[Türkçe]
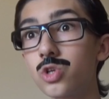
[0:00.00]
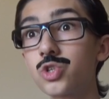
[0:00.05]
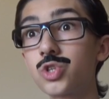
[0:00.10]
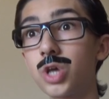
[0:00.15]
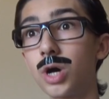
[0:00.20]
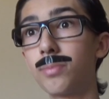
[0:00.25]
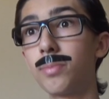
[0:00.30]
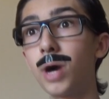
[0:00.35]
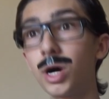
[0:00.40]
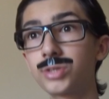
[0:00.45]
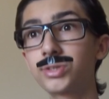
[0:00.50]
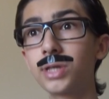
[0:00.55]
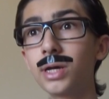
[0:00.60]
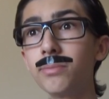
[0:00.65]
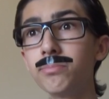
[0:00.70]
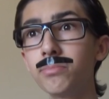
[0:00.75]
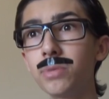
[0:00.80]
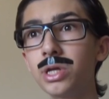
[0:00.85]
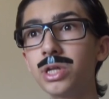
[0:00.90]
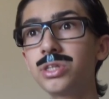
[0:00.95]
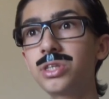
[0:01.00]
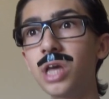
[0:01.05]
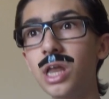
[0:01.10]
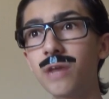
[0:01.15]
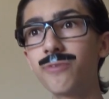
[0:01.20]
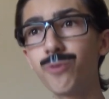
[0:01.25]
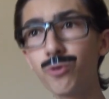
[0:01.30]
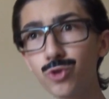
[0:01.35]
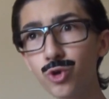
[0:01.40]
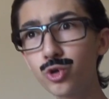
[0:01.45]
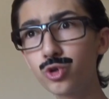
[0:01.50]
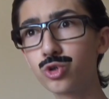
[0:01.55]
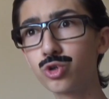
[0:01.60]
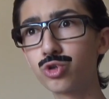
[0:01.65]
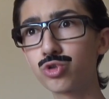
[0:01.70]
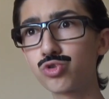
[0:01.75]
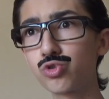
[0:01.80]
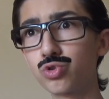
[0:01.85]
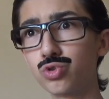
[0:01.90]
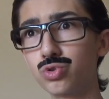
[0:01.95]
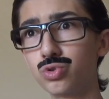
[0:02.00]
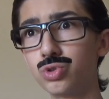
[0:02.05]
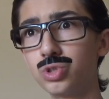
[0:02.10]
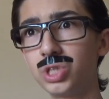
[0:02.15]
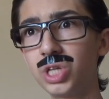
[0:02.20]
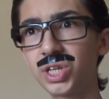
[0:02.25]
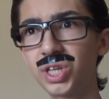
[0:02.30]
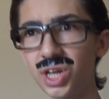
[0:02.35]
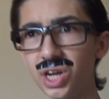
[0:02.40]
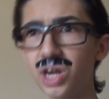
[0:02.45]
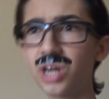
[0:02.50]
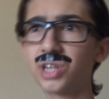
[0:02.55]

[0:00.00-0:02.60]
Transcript: Sabahtan beri telefon oynuyorsun. Yeter